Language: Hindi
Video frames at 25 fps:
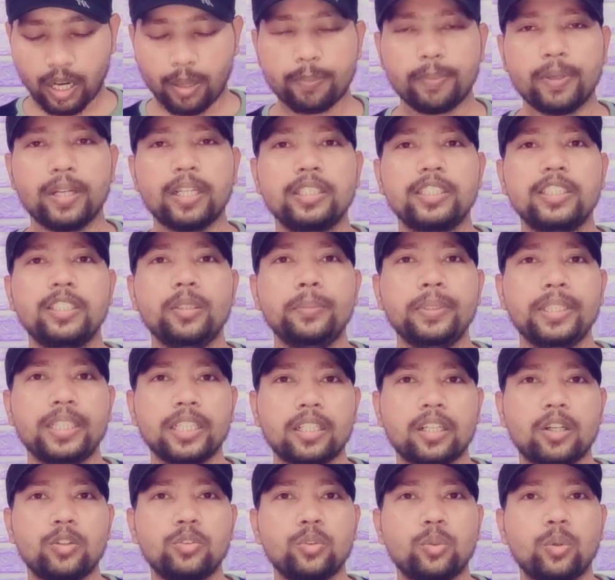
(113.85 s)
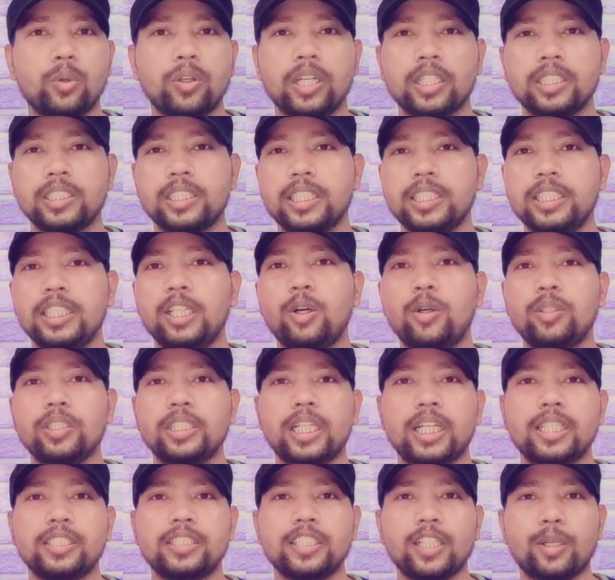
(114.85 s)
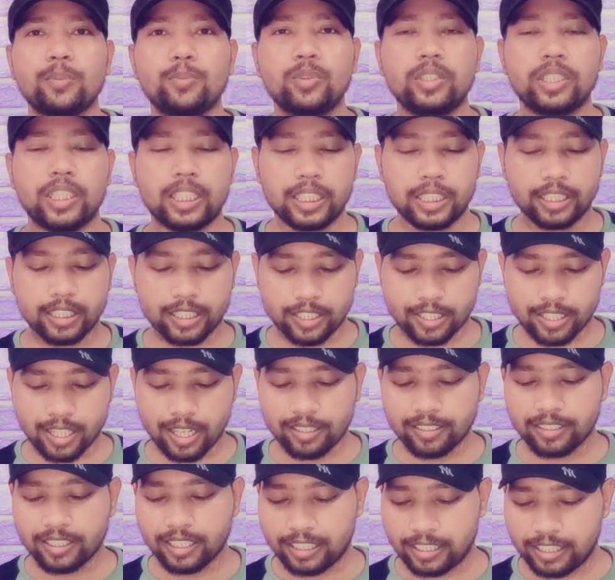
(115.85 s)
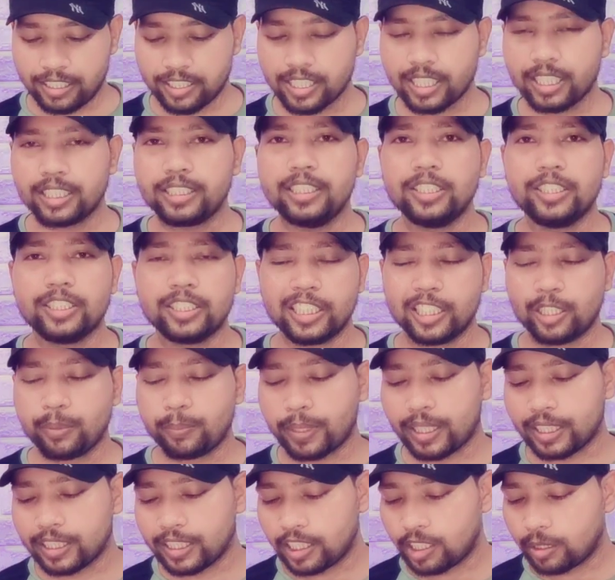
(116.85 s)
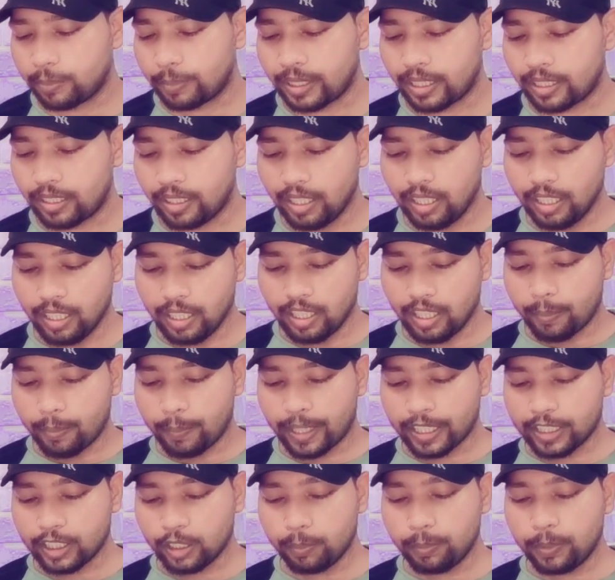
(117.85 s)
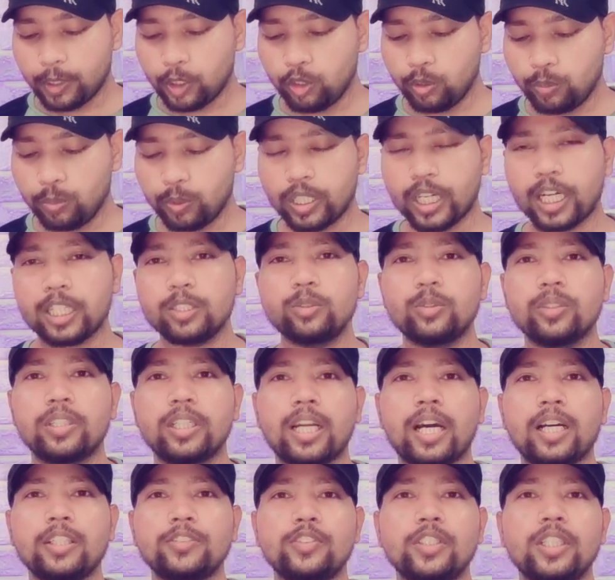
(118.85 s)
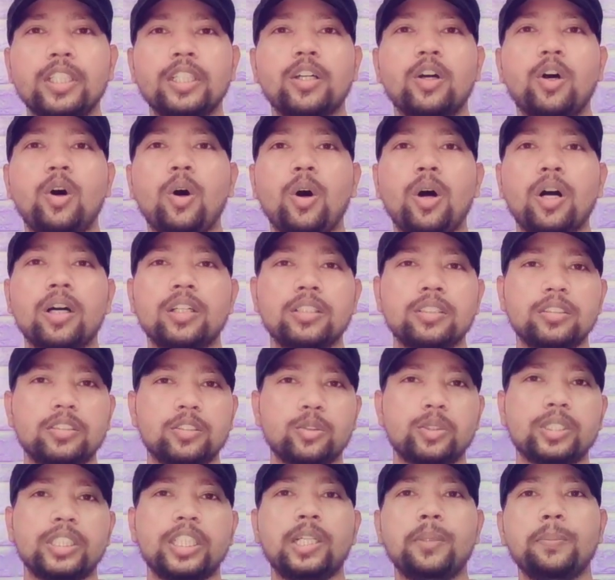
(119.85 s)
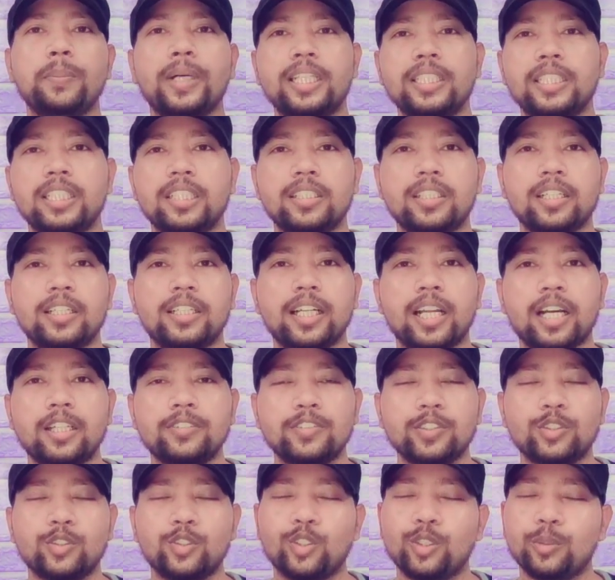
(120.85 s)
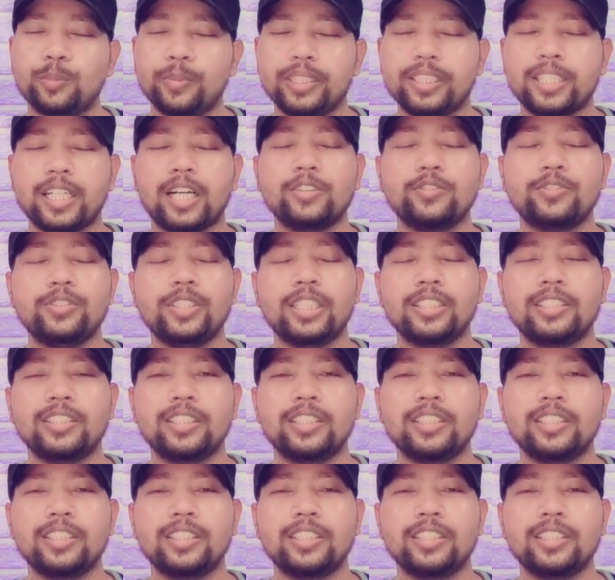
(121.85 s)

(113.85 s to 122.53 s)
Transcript: अपना डीमेट अकाउंट खोलना चाहिए और कैसे आपको ट्रेडिंग स्टार्ट करनी चाहिए शेयर मार्केट में बाकी बीनूमों का जो ग्राफ है और जो शेयर मार्केट का ग्राफ है दोनों में काफ़ी